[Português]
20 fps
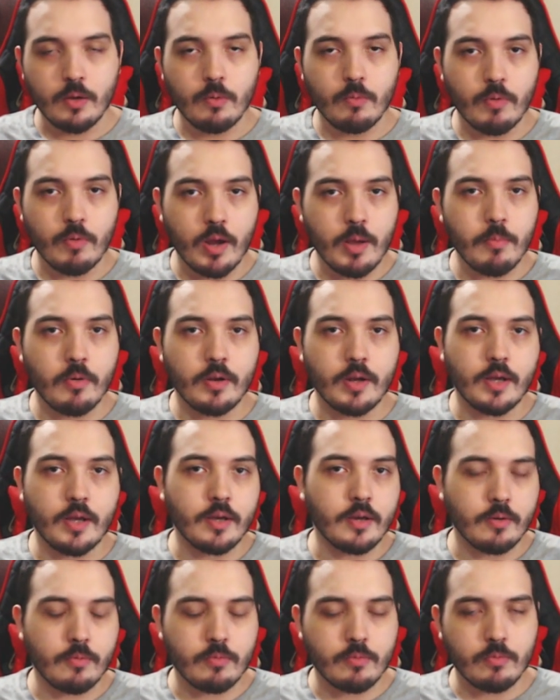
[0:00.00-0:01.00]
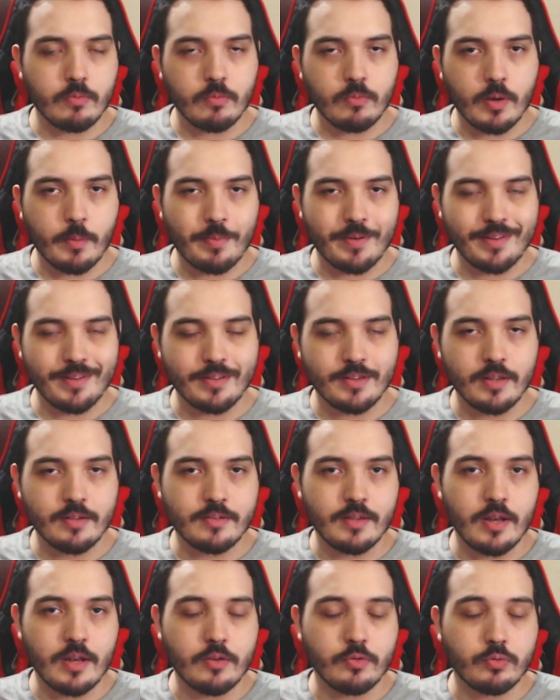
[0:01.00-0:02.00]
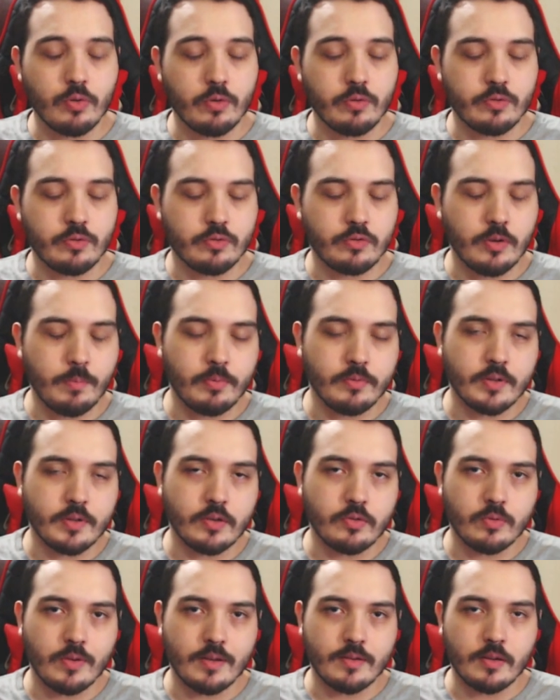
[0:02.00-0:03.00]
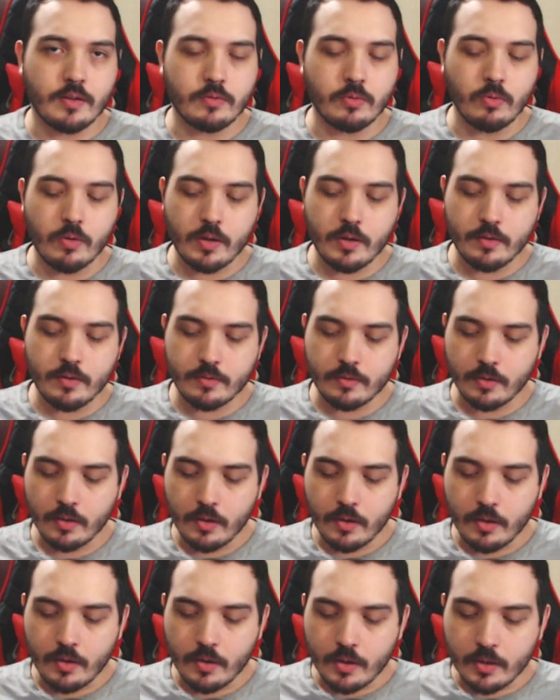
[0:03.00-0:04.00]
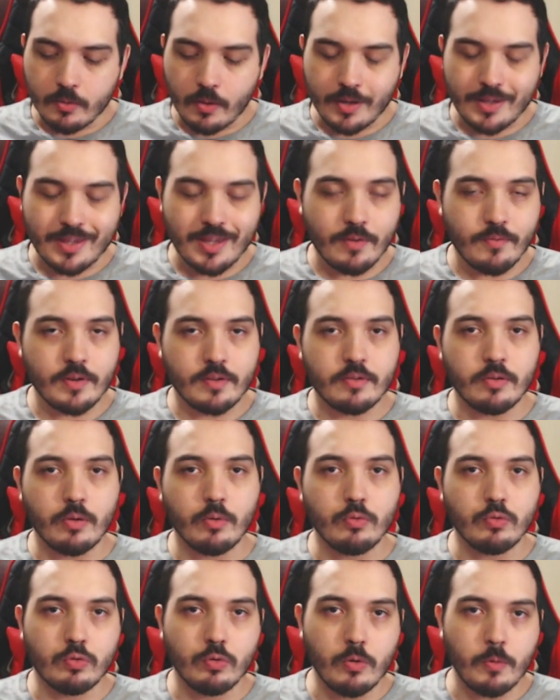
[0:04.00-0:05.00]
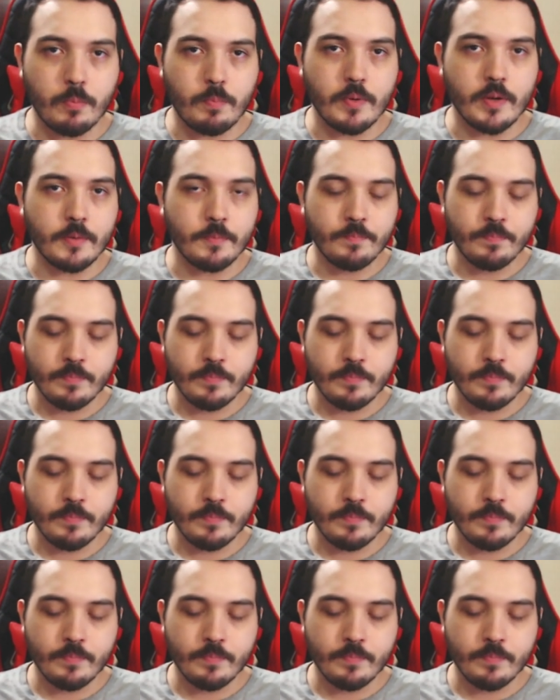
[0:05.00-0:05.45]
Rainbow né Com representantes ali de todos os tipos, né, de todas as cores Então aqui é a versão Super